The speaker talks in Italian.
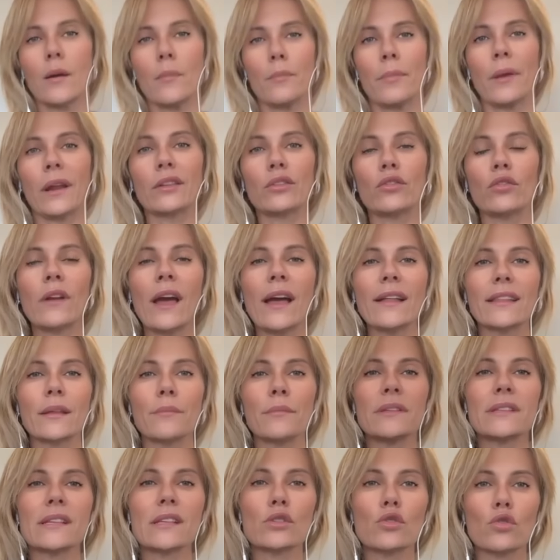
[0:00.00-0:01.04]

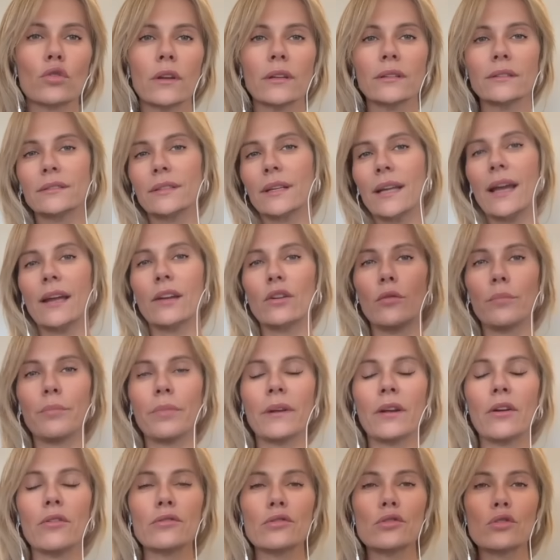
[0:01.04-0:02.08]
perdonatemi se sono in treno,
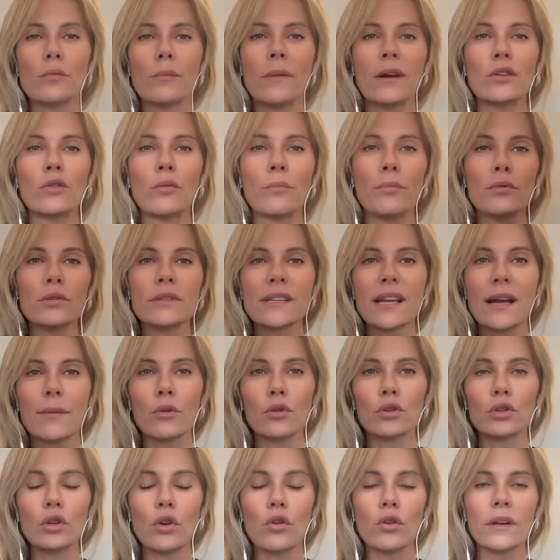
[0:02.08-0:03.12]
però insomma non
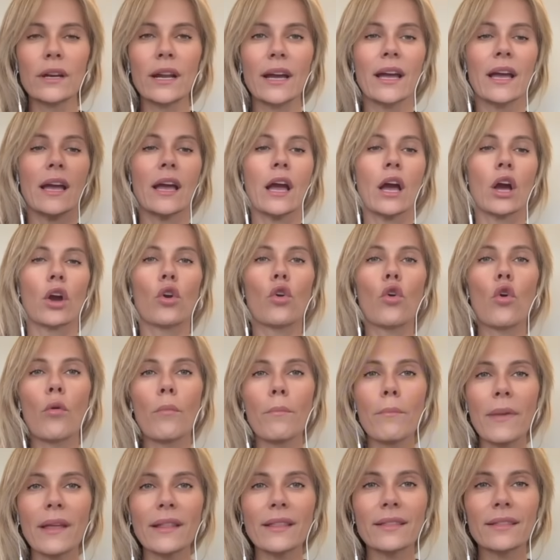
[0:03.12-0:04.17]
possiamo non
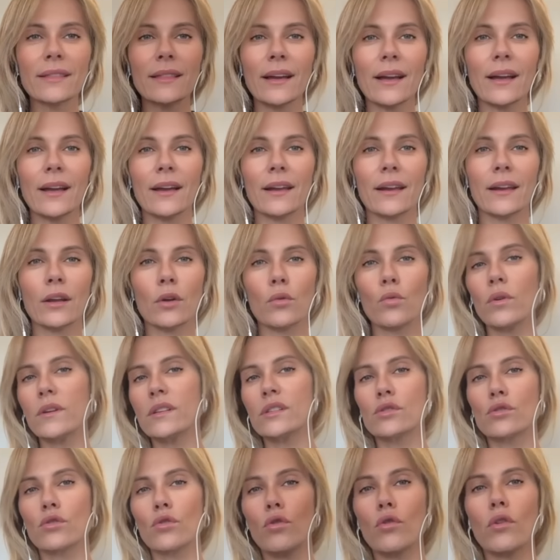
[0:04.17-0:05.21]
commentare
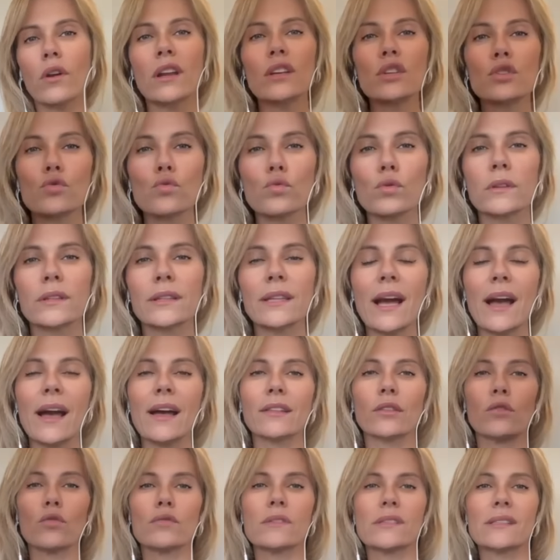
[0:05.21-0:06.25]
questo
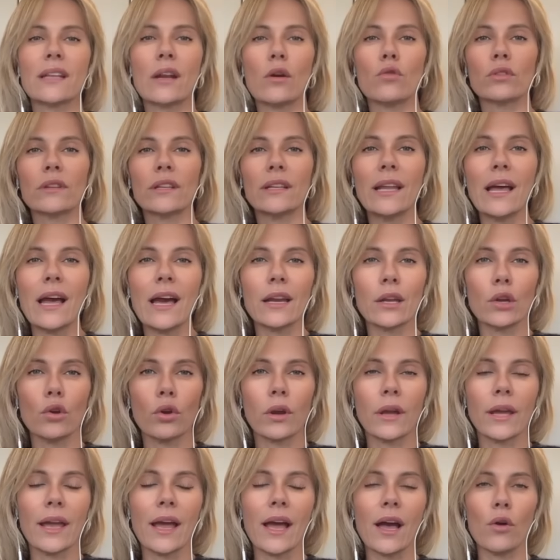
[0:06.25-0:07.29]
risultato straordinario
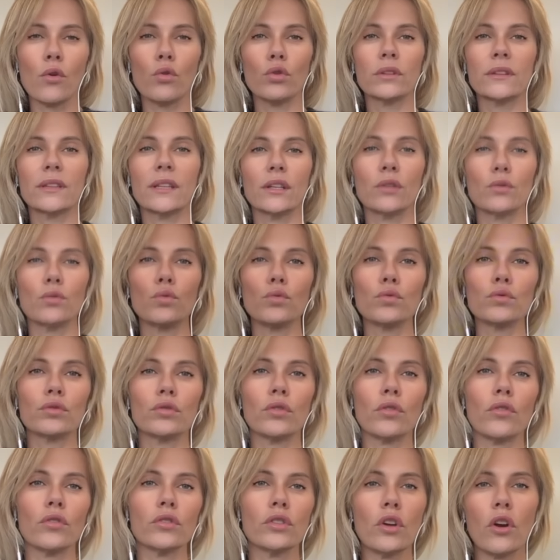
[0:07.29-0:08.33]
che ha
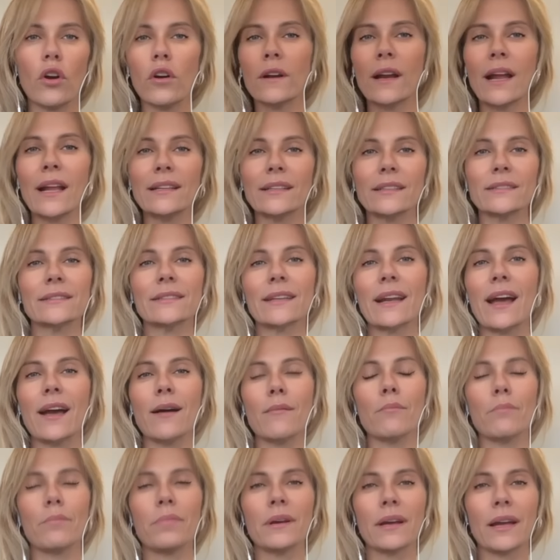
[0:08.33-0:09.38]
ottenuto Donald
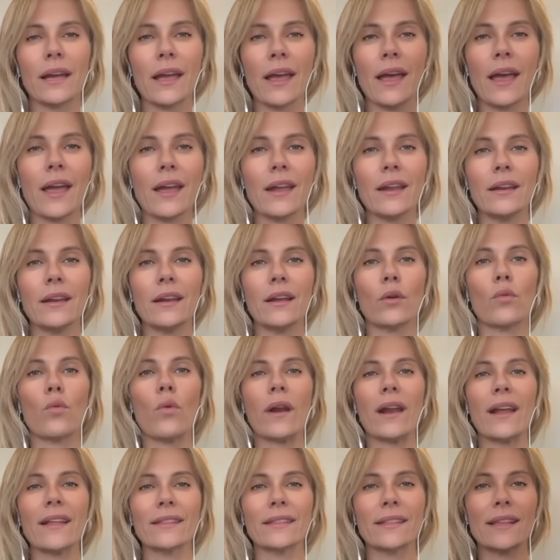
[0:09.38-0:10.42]
Trump, che è il
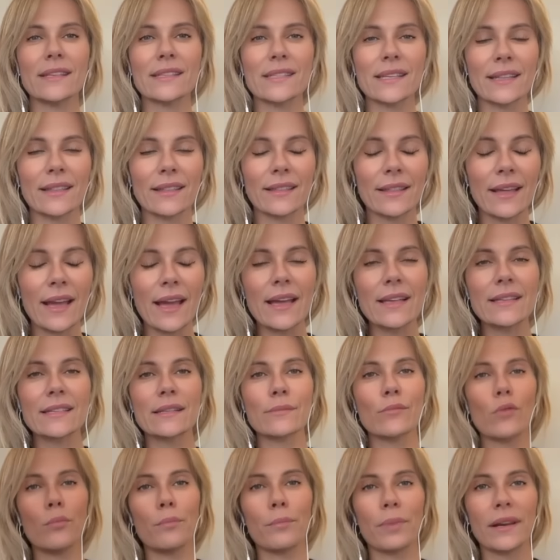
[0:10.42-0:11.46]
47
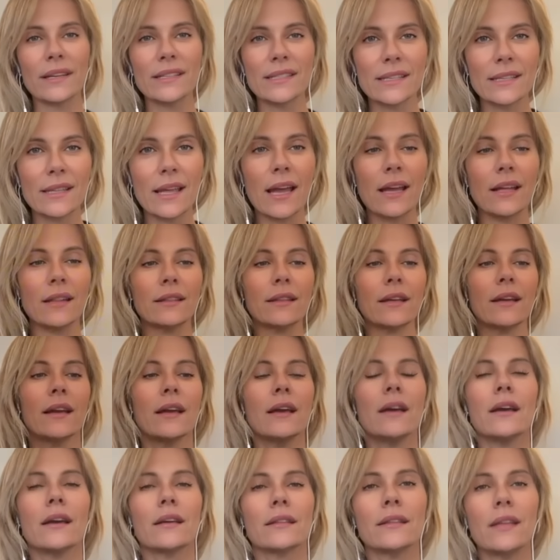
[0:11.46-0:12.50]
presidente
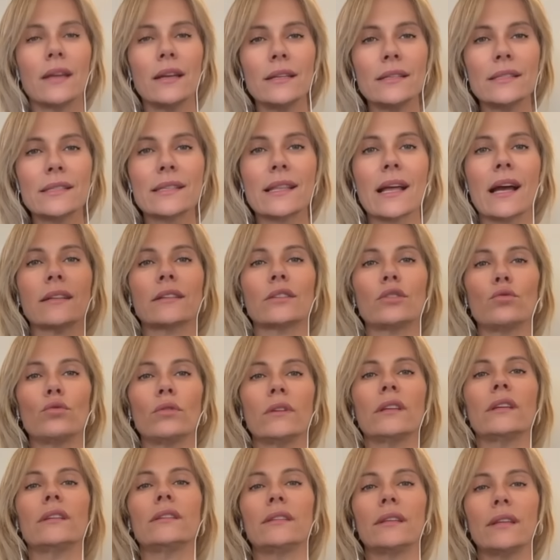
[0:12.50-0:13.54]
degli Stati
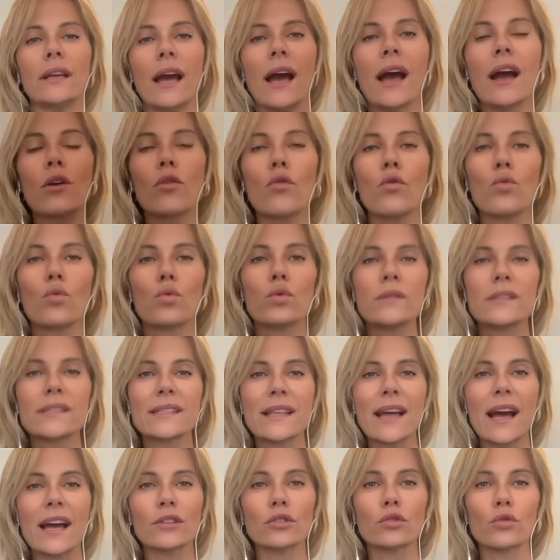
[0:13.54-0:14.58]
Uniti. Ha
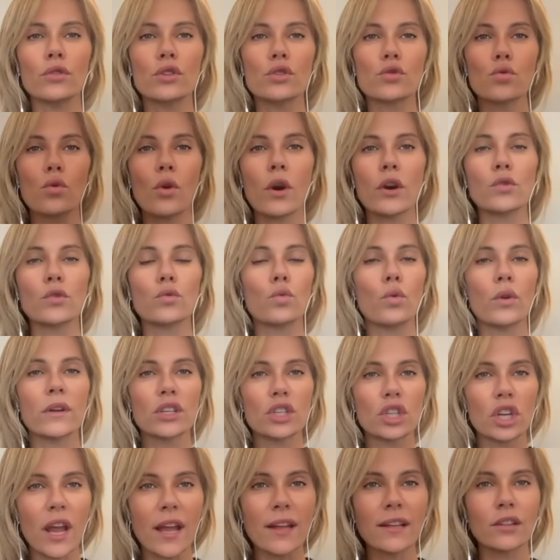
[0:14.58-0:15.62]
conquistato i suoi
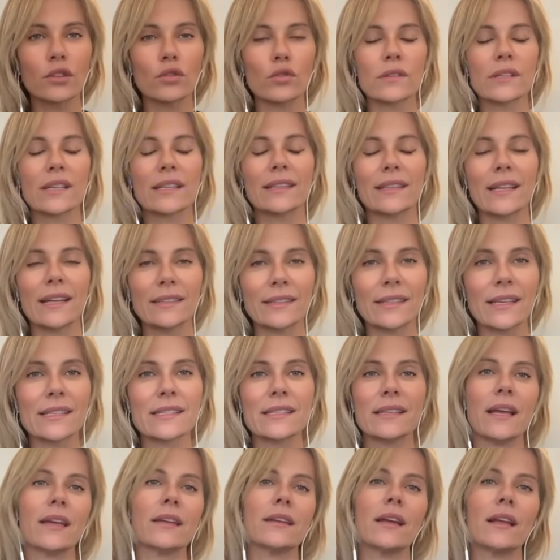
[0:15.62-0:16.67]

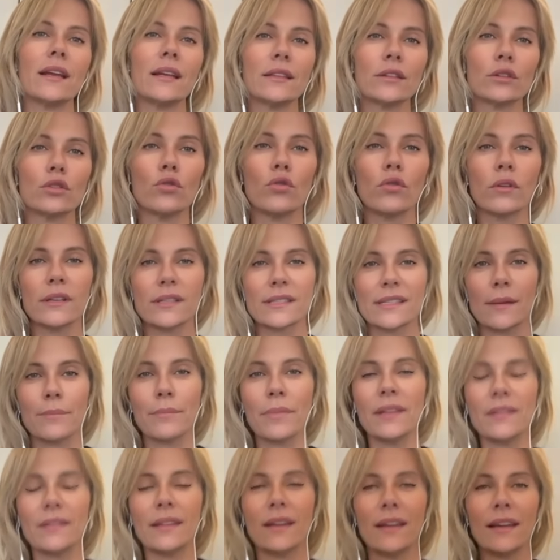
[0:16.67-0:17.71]
276 elettori,
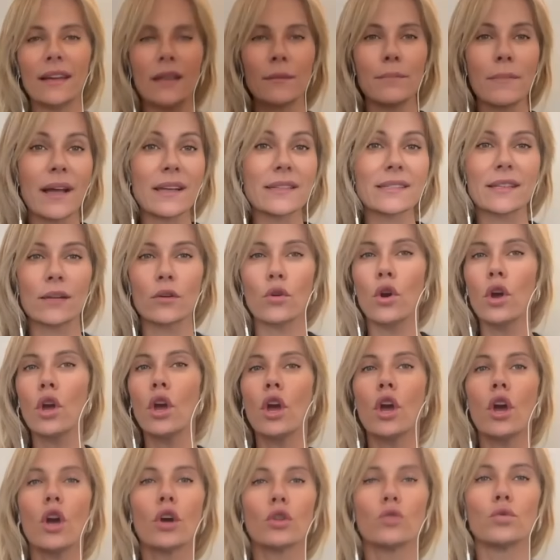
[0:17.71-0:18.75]
sapete che ne bastano
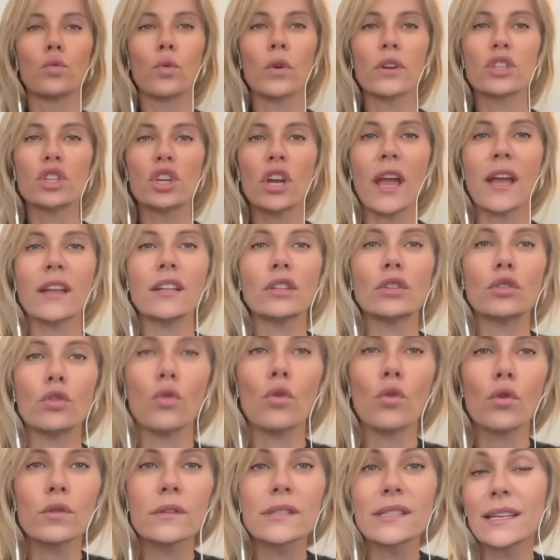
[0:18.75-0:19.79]

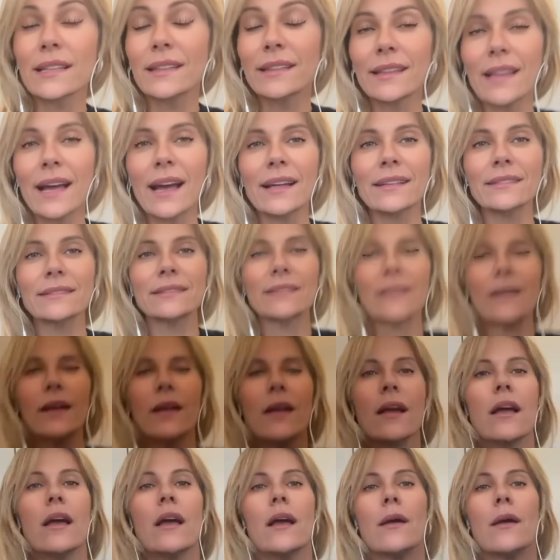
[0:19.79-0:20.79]
270